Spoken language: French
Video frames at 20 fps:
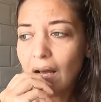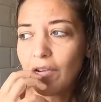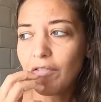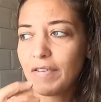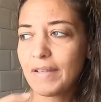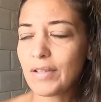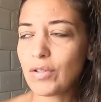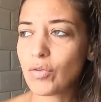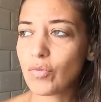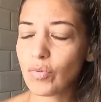
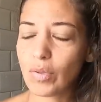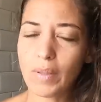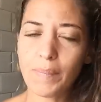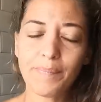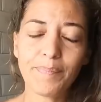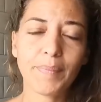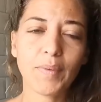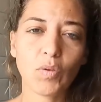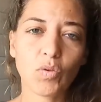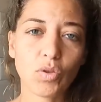En fait, tu
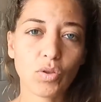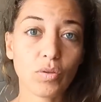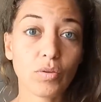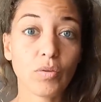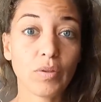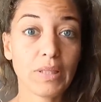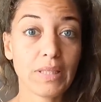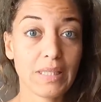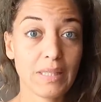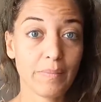vois,
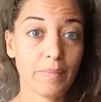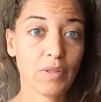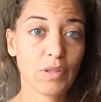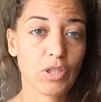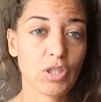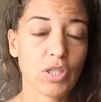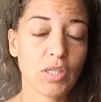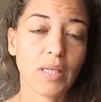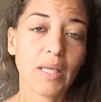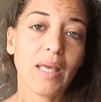aujourd'hui on est
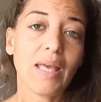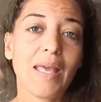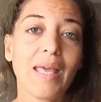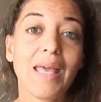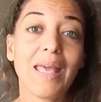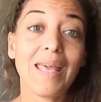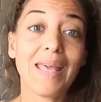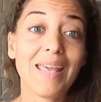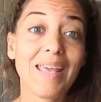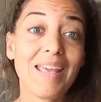dimanche.
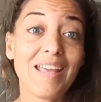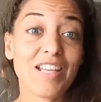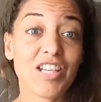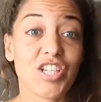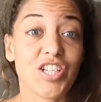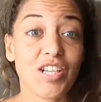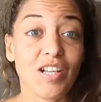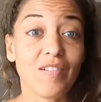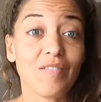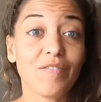Et
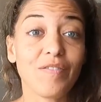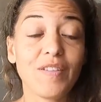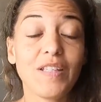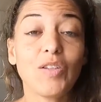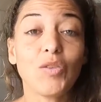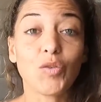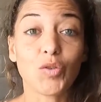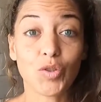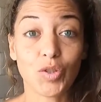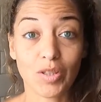j'ai
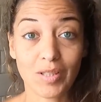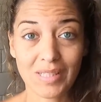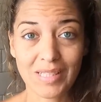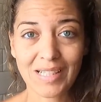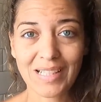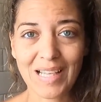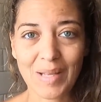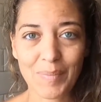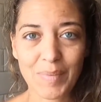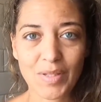envie de
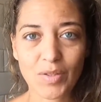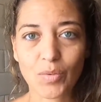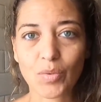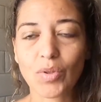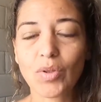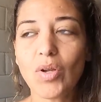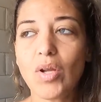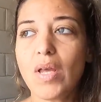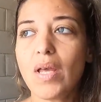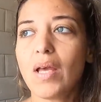sortir de la
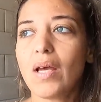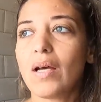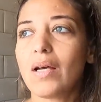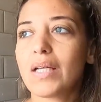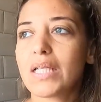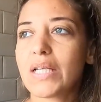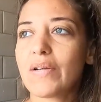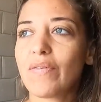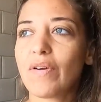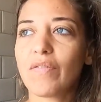maison.
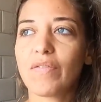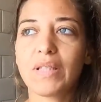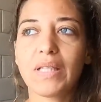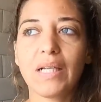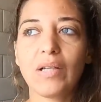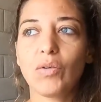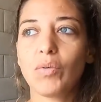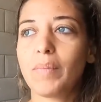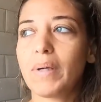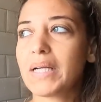Euh, j'avais envie
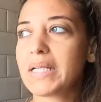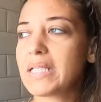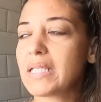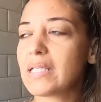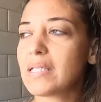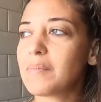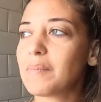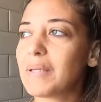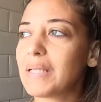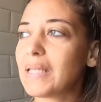d'aller au
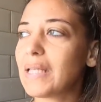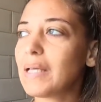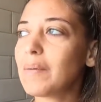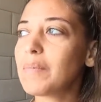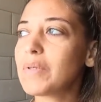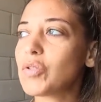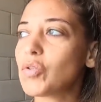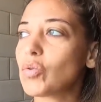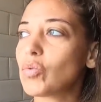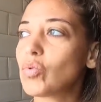marché ce
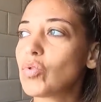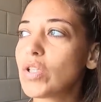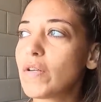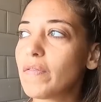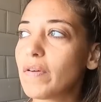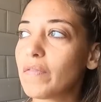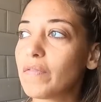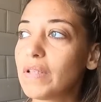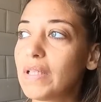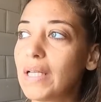matin, mais surtout
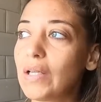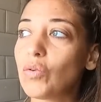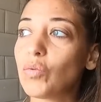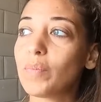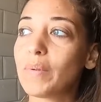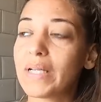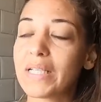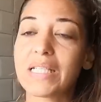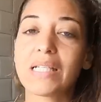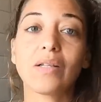j'avais envie d'aller
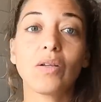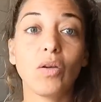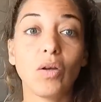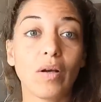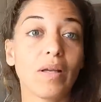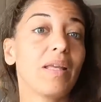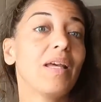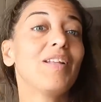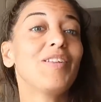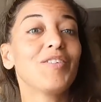au marché de
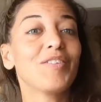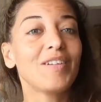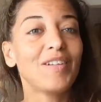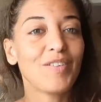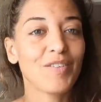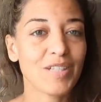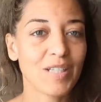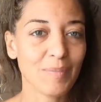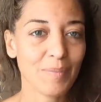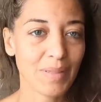Gloria,
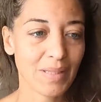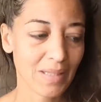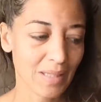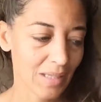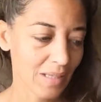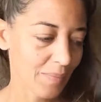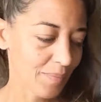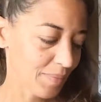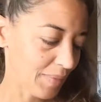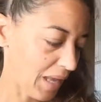donc là où
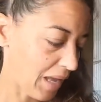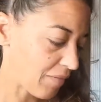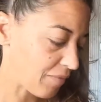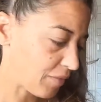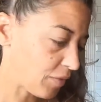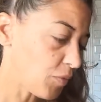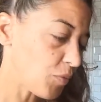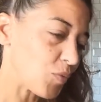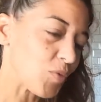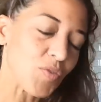j'habitais
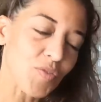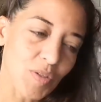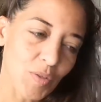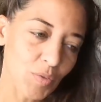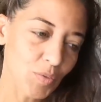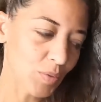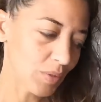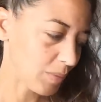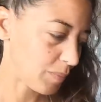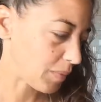avant, je
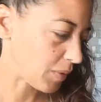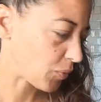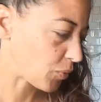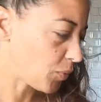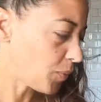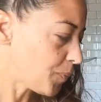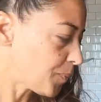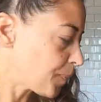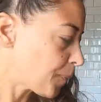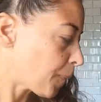vais retourner
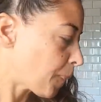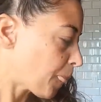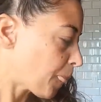bientôt.